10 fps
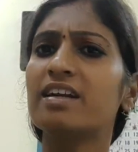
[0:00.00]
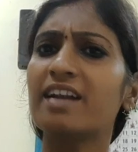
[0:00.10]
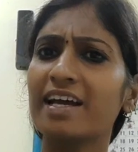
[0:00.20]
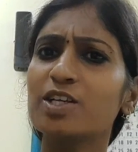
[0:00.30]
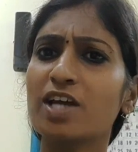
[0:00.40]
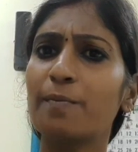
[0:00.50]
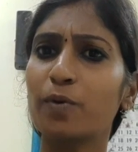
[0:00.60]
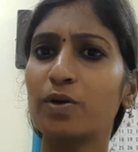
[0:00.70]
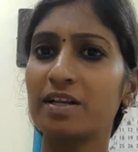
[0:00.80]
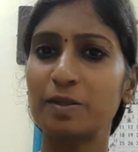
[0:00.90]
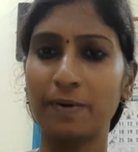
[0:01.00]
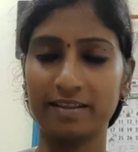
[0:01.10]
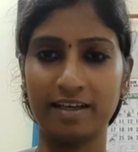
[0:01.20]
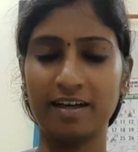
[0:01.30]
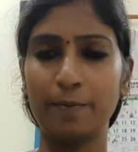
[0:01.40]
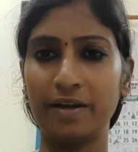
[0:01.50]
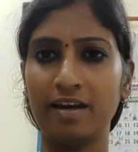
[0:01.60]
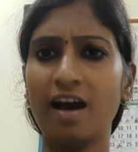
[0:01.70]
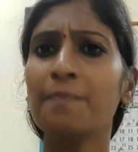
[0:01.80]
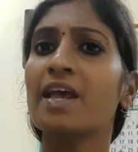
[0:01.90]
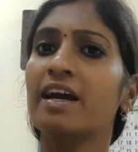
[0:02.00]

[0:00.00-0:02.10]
ட்ரை ஷாம்புன்றது பார்த்தீங்க அப்படின்னா